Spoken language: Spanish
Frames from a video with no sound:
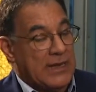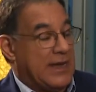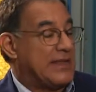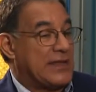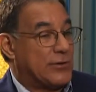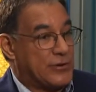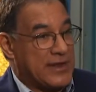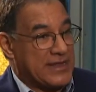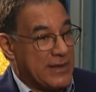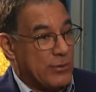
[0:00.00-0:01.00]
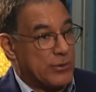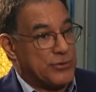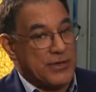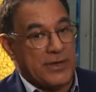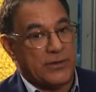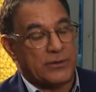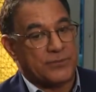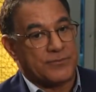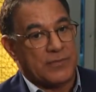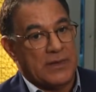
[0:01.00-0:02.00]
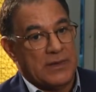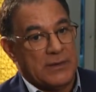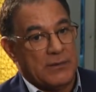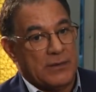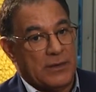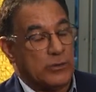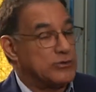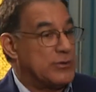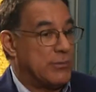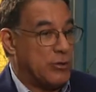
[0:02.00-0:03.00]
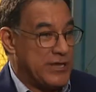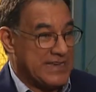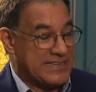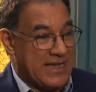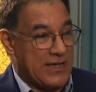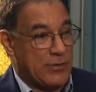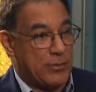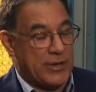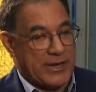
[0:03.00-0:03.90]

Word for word: Estas torres que estamos construyendo en los últimos 10 años, por